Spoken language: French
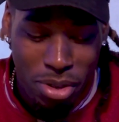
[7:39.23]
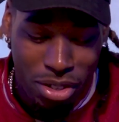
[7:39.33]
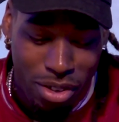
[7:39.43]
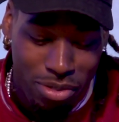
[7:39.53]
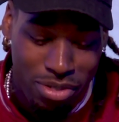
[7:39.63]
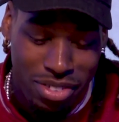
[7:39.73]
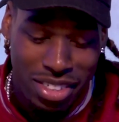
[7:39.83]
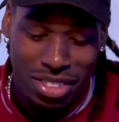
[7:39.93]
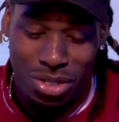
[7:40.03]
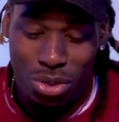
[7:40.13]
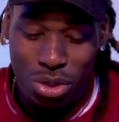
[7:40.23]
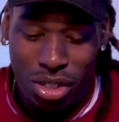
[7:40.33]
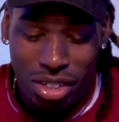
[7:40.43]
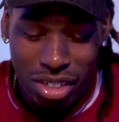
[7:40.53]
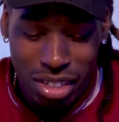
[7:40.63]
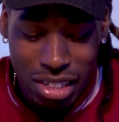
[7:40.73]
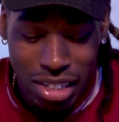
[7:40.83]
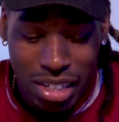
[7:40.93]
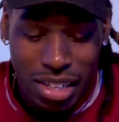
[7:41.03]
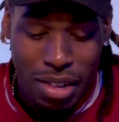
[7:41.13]
du coup, euh,
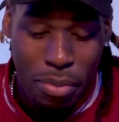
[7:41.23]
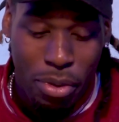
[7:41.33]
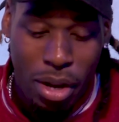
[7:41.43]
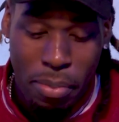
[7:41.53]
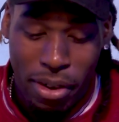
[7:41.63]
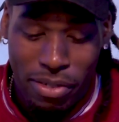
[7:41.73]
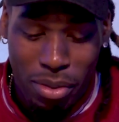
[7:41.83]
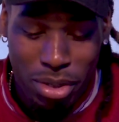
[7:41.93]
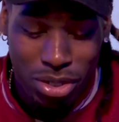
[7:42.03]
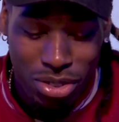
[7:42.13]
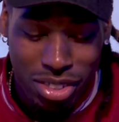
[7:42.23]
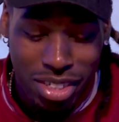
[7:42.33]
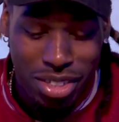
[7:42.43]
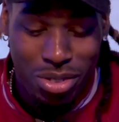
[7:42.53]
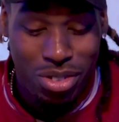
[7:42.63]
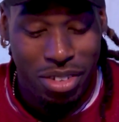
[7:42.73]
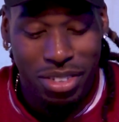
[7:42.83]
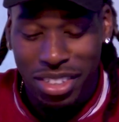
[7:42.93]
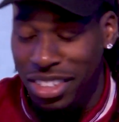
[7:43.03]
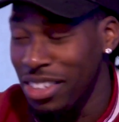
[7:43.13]
on a performé sur scène et tout. Il y
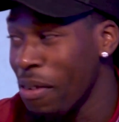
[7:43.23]
avait